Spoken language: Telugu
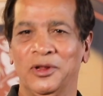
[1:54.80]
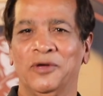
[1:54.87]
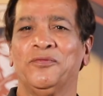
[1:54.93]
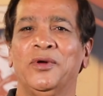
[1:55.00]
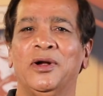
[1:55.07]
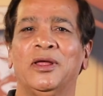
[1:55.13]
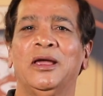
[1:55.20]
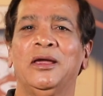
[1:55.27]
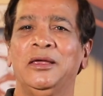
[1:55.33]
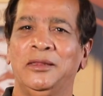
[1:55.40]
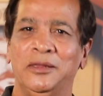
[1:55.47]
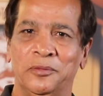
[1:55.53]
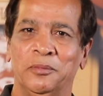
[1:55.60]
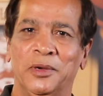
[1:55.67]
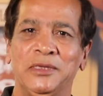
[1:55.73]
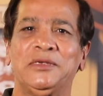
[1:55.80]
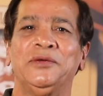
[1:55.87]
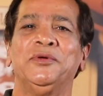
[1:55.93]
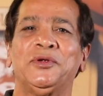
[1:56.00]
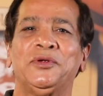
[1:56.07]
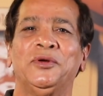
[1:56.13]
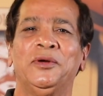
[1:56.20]
డెఫినెట్గా ఇది మంచి
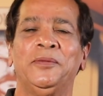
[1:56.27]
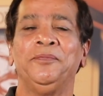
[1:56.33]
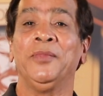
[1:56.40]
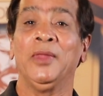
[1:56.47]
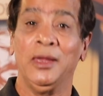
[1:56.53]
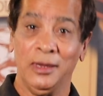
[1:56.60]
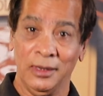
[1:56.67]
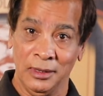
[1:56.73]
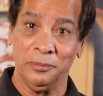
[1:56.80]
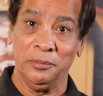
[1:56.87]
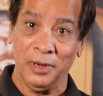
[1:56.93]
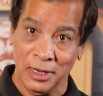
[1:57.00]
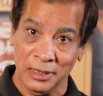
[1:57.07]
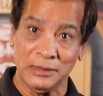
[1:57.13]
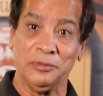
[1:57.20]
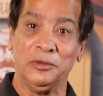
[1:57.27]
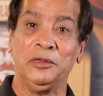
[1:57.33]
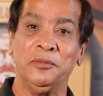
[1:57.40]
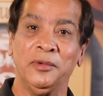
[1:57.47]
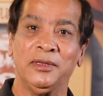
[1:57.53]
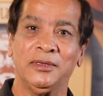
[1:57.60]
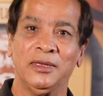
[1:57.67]
విషయం ఇది మరింత
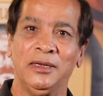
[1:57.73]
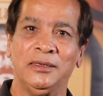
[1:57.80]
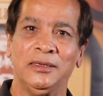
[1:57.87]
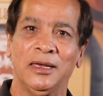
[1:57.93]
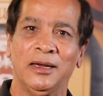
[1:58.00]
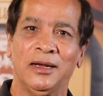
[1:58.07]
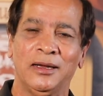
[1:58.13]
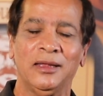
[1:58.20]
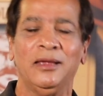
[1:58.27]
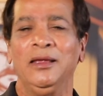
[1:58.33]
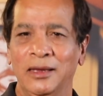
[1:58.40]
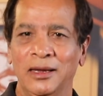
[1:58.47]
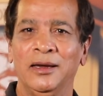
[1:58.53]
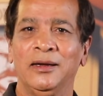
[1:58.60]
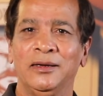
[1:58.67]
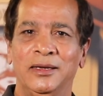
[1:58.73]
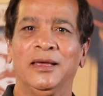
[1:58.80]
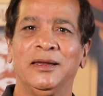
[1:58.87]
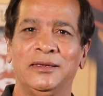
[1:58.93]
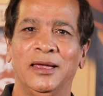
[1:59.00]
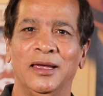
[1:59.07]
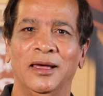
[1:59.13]
మంది మీరు తెలియజేయాలంటే
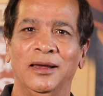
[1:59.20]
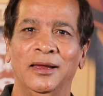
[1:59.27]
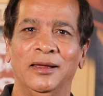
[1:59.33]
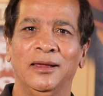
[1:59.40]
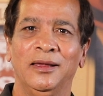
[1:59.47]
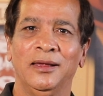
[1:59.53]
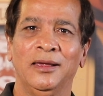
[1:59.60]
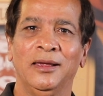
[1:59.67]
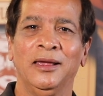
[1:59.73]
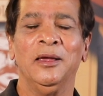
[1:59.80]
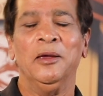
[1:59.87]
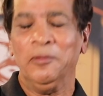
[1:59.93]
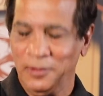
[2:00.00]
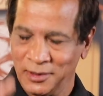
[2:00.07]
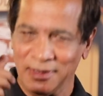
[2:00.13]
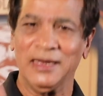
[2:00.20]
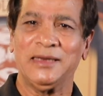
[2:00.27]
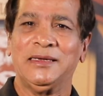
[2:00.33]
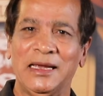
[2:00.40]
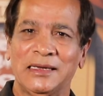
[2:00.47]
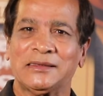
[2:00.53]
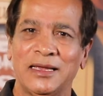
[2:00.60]
షేర్ చేయాలి
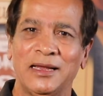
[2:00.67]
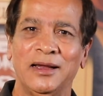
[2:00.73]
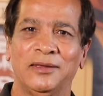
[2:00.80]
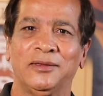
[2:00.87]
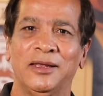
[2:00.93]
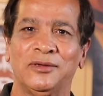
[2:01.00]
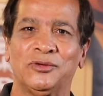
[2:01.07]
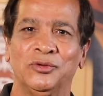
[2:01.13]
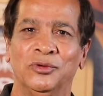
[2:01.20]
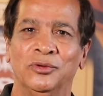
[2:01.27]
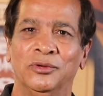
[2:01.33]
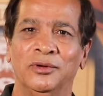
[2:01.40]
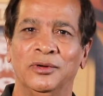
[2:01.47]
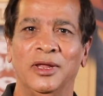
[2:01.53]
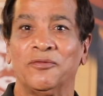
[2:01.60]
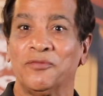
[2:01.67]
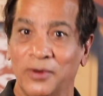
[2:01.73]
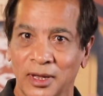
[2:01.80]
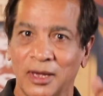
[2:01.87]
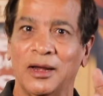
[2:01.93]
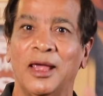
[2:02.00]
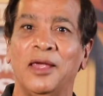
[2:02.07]
షేర్ చేస్తారు నాకు తెలుసు
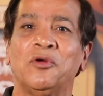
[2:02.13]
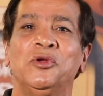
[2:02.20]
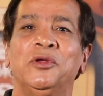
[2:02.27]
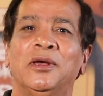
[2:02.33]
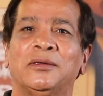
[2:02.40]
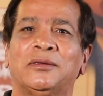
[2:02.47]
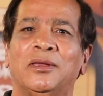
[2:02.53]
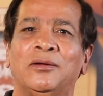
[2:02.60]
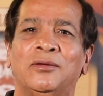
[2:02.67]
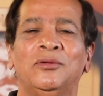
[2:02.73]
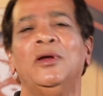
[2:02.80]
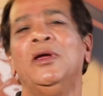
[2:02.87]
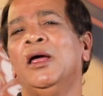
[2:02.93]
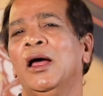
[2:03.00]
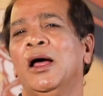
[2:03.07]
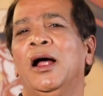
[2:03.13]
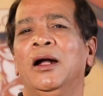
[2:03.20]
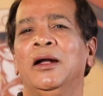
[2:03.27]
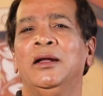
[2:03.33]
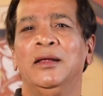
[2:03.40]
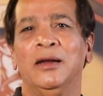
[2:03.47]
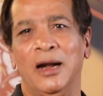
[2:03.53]
డెఫినెట్గా లైక్ చేస్తారు
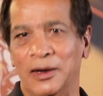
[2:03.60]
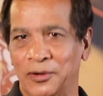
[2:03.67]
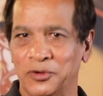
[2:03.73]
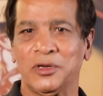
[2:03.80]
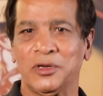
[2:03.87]
అండ్ ఇలాంటి